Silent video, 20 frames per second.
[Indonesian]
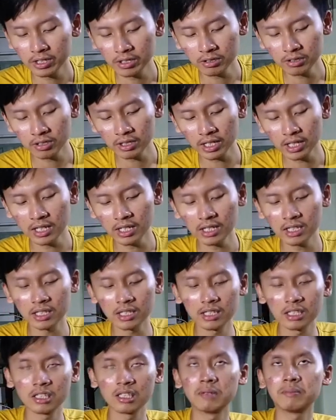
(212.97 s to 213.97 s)
terus yang
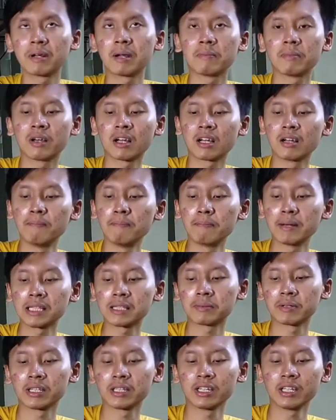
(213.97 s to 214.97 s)
ke berapa?
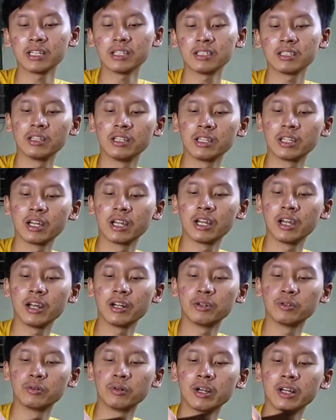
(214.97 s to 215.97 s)
Keempat berarti ya. Tiga,
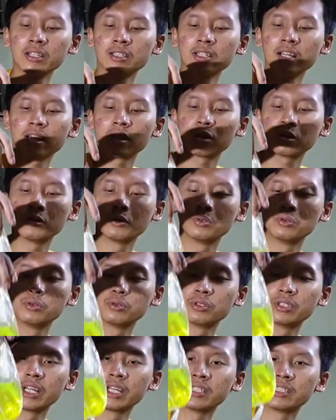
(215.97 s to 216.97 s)
dua,
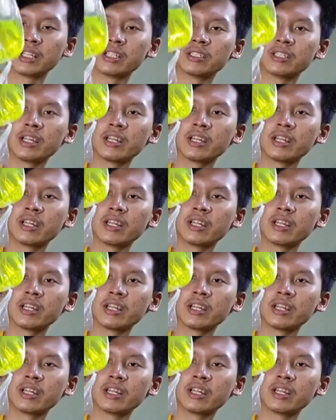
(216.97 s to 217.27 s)
satu. Jeng, jeng,